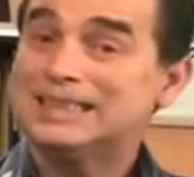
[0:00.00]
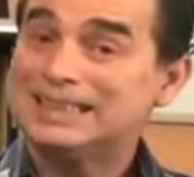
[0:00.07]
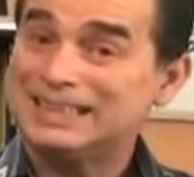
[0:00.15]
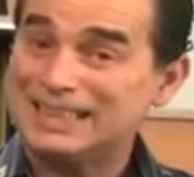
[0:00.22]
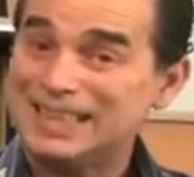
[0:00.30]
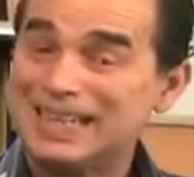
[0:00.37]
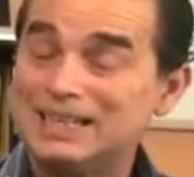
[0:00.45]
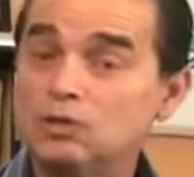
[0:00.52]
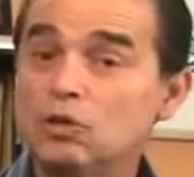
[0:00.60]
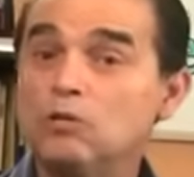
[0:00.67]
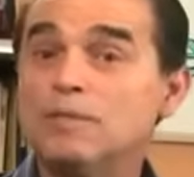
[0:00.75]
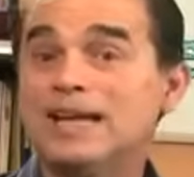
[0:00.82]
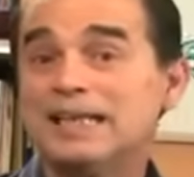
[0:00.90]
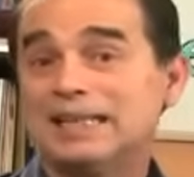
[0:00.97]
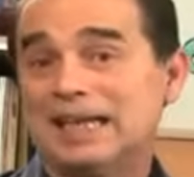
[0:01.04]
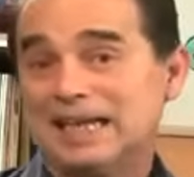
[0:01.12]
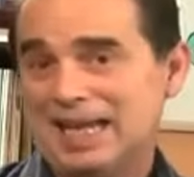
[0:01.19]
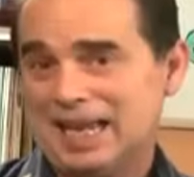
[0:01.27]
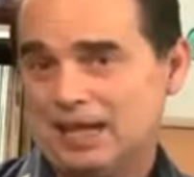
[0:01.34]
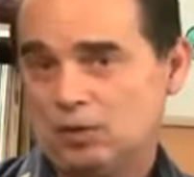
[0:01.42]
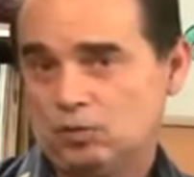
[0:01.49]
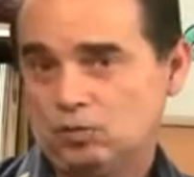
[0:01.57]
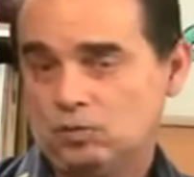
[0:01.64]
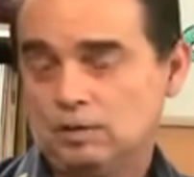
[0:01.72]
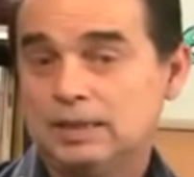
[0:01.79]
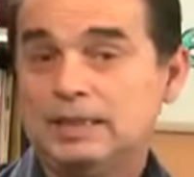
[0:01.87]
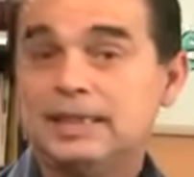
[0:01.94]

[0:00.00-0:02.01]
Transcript: siendo vegetarianos